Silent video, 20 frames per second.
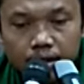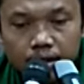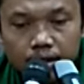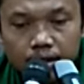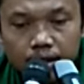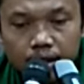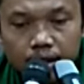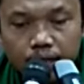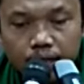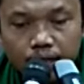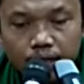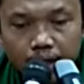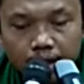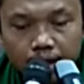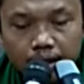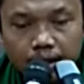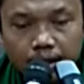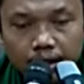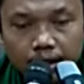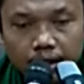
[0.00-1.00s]

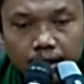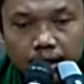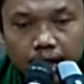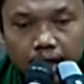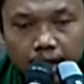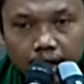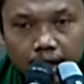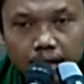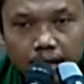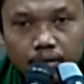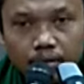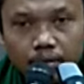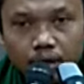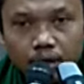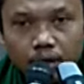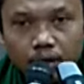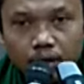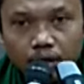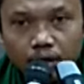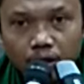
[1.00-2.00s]
sifat kalam
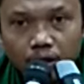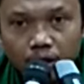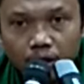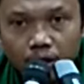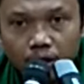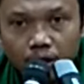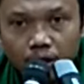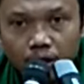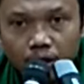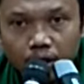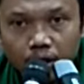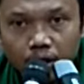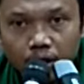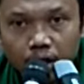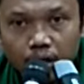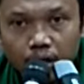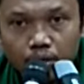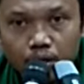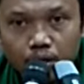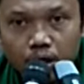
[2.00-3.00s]
Allah
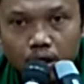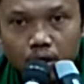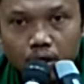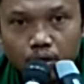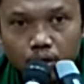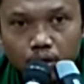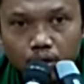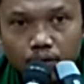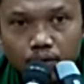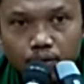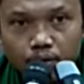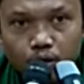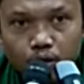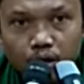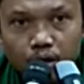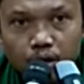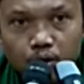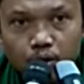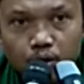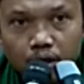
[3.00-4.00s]
yang bukan huruf,
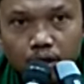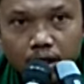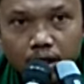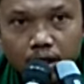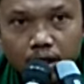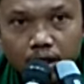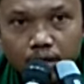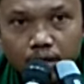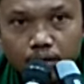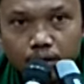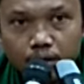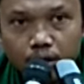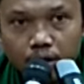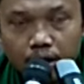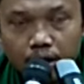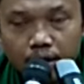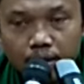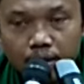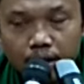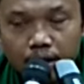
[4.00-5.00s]
bukan suara dan
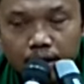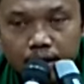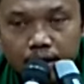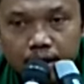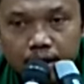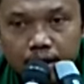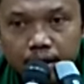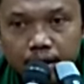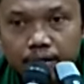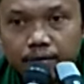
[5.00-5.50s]
bukan bahasa.